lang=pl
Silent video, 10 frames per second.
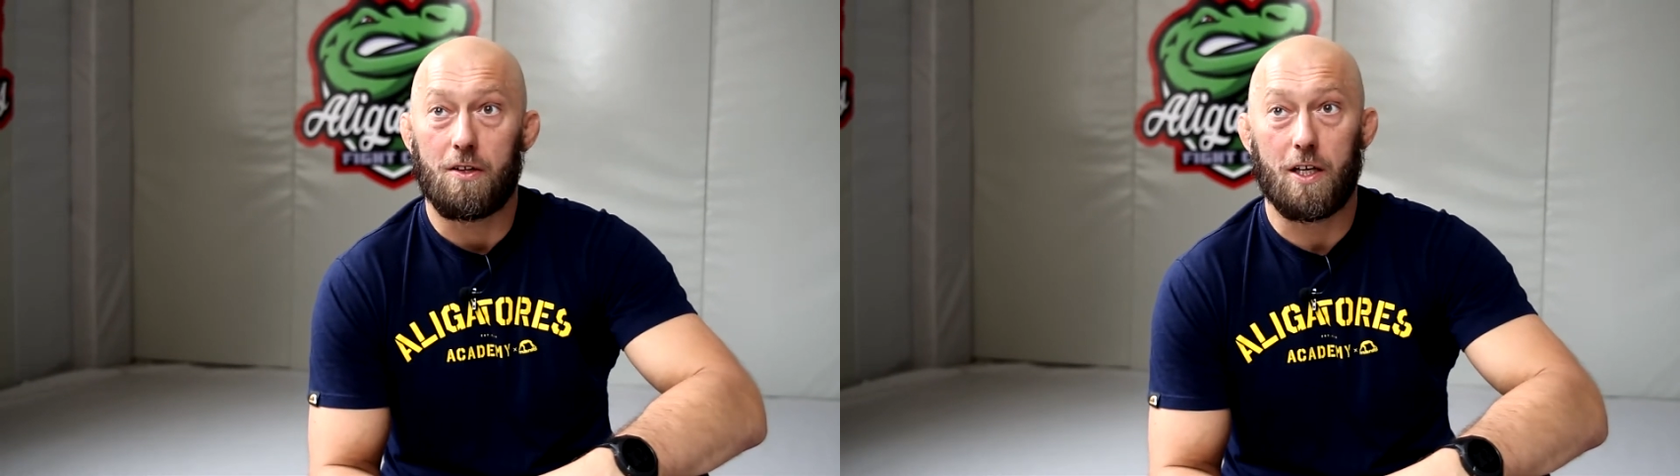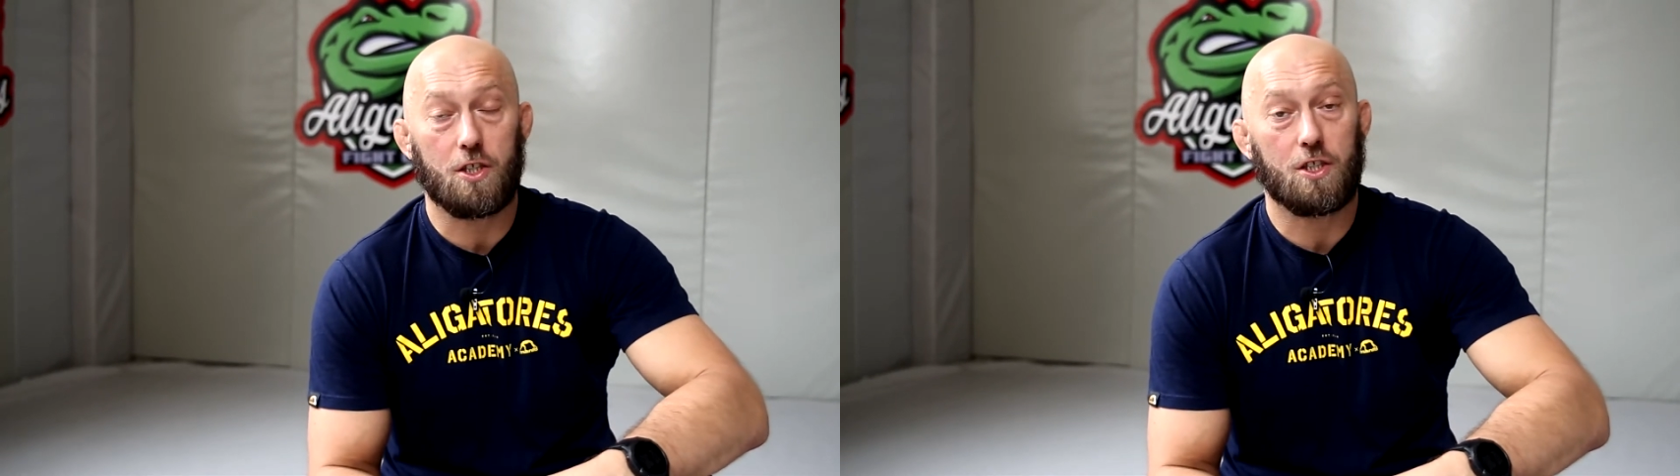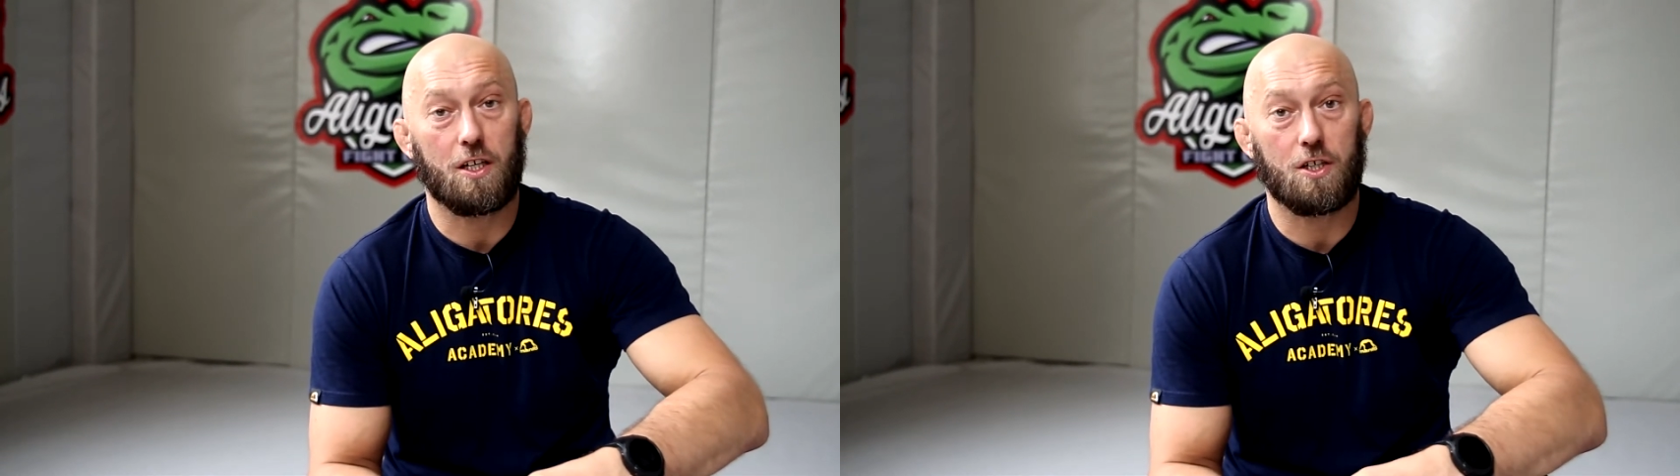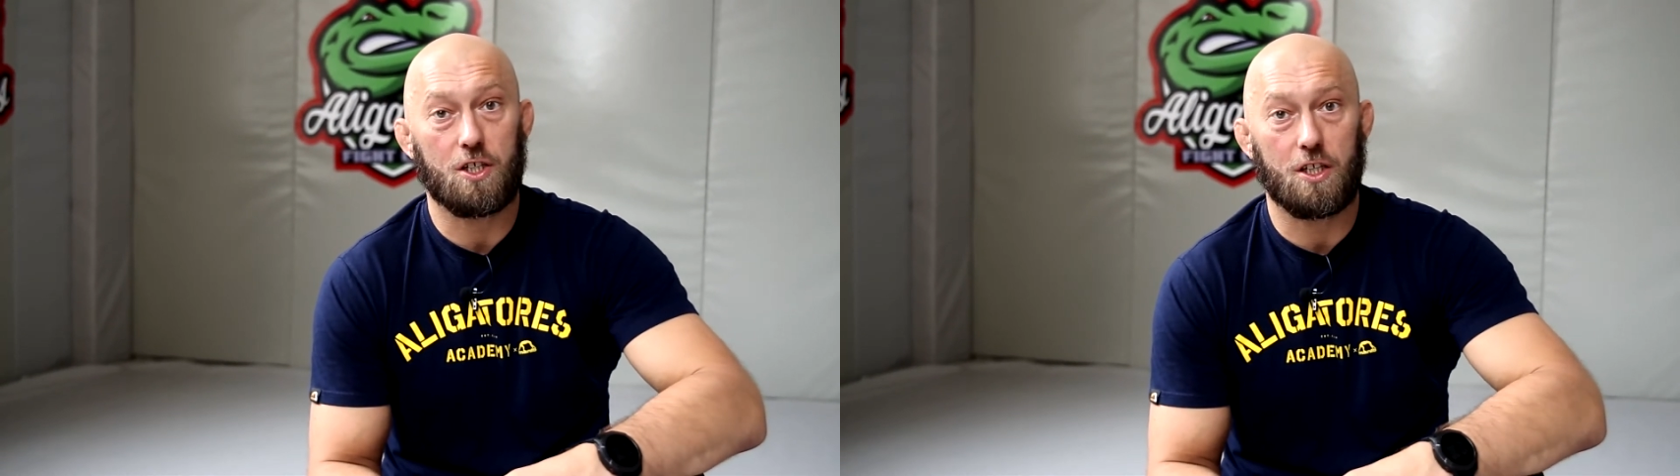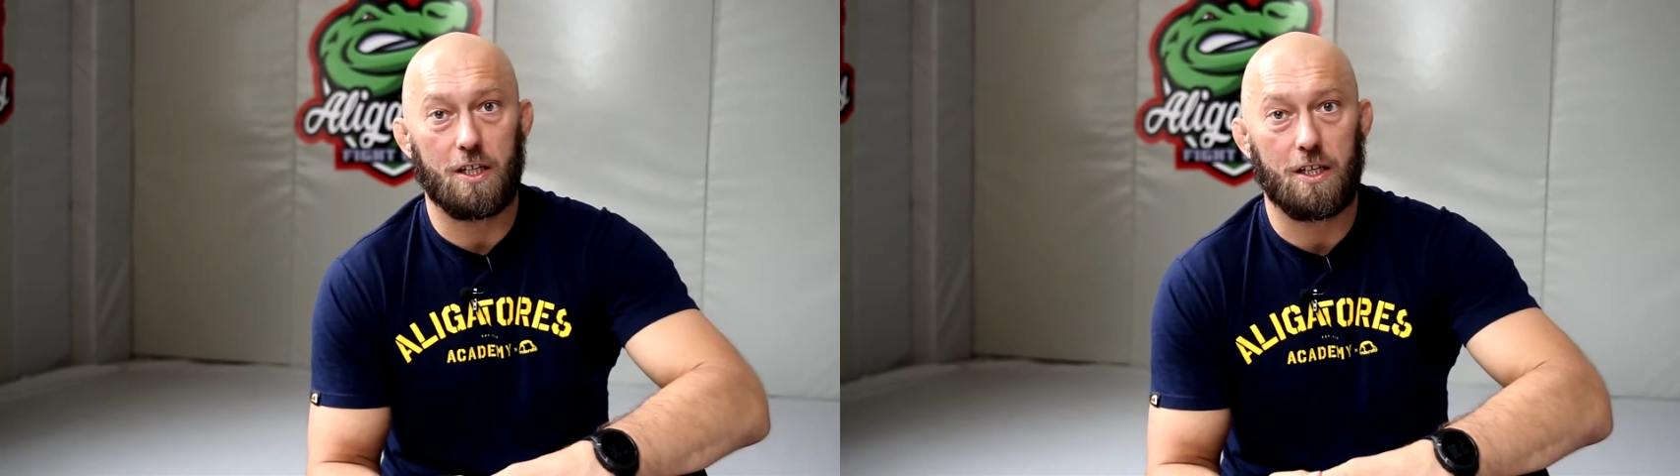Na
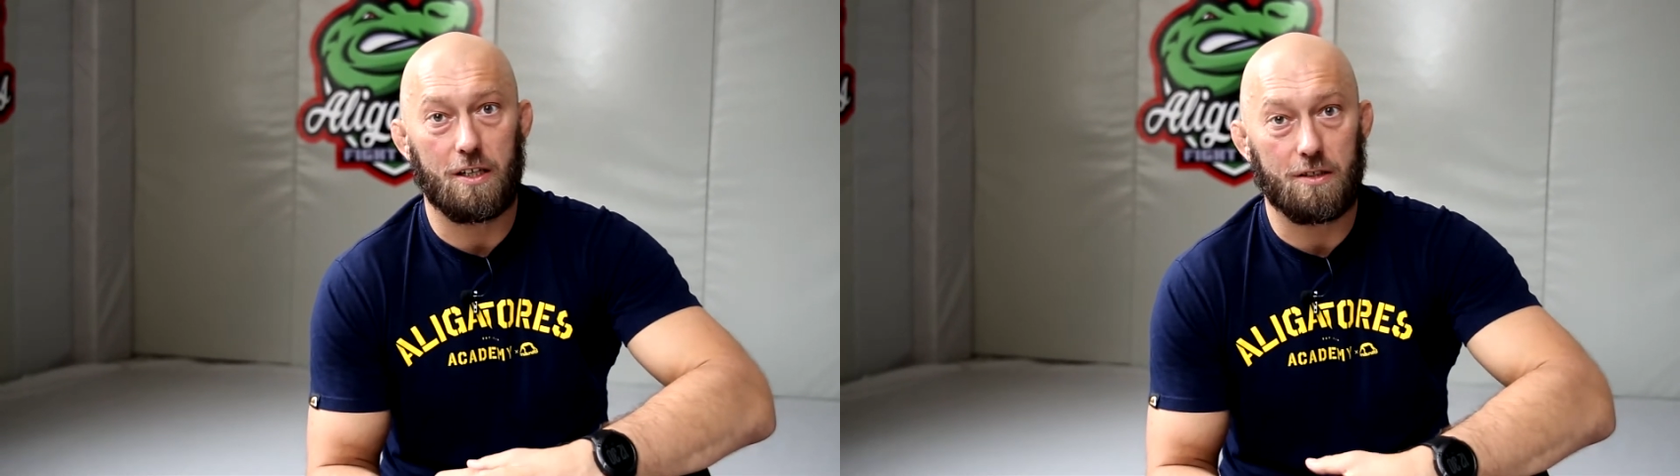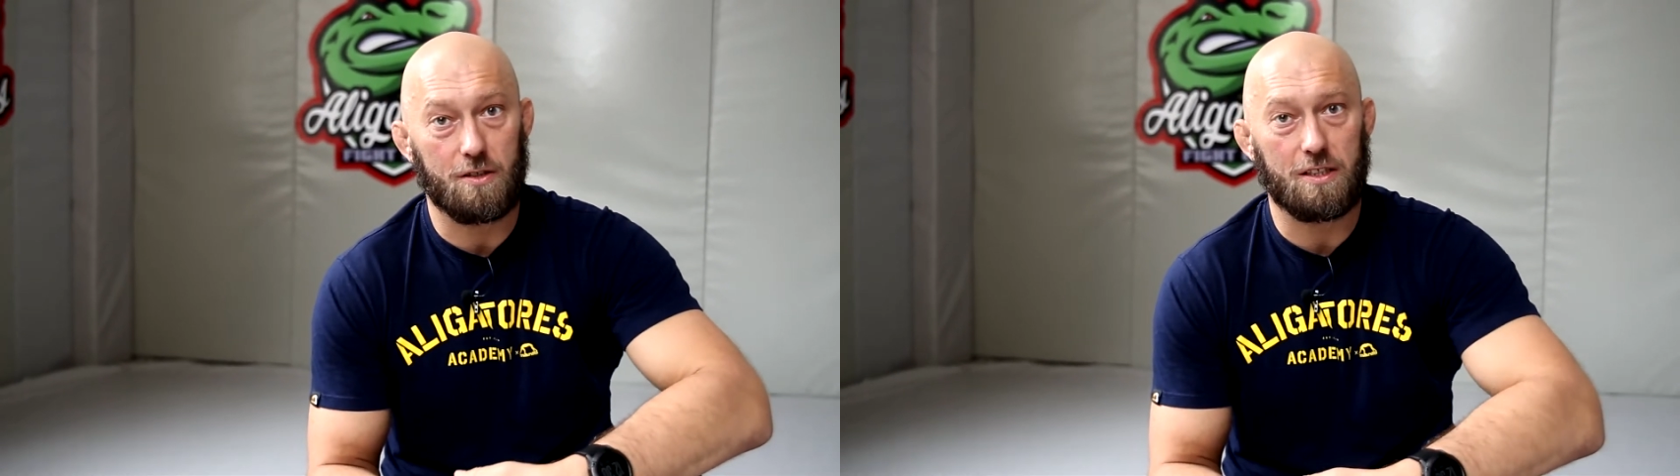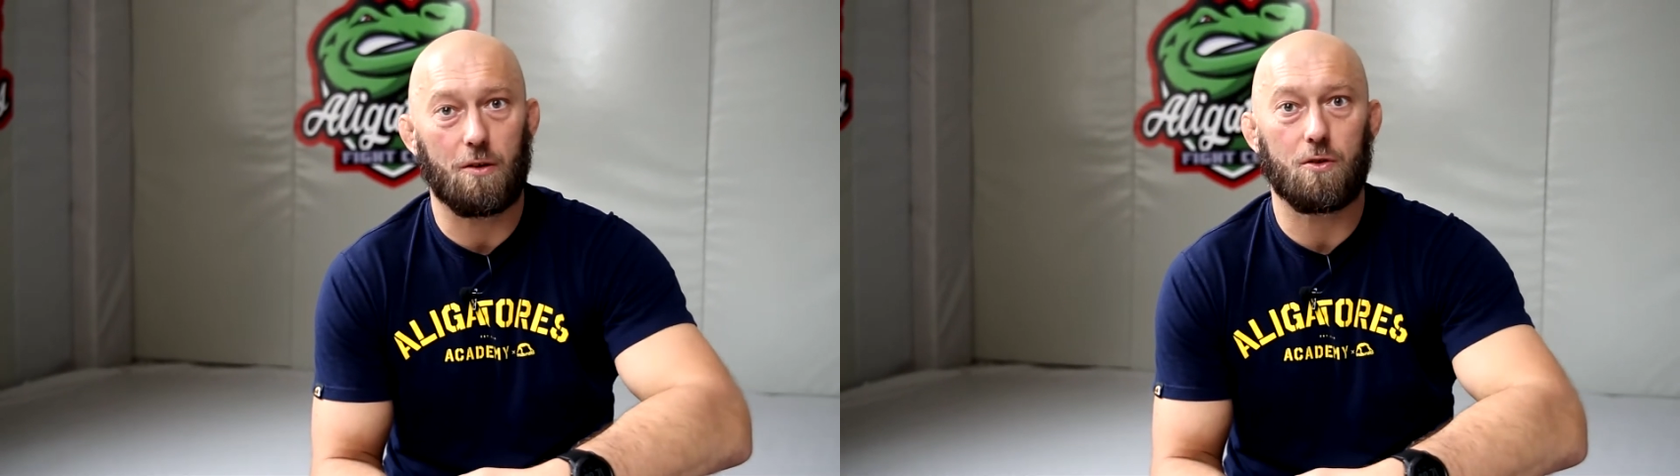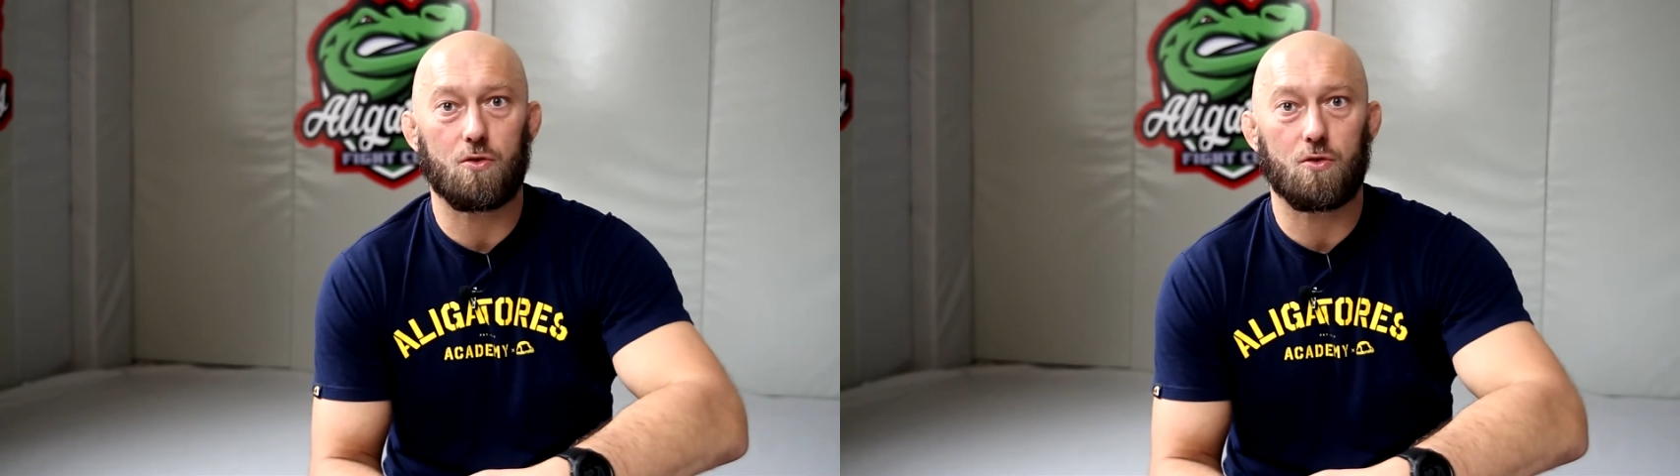szczęście zostały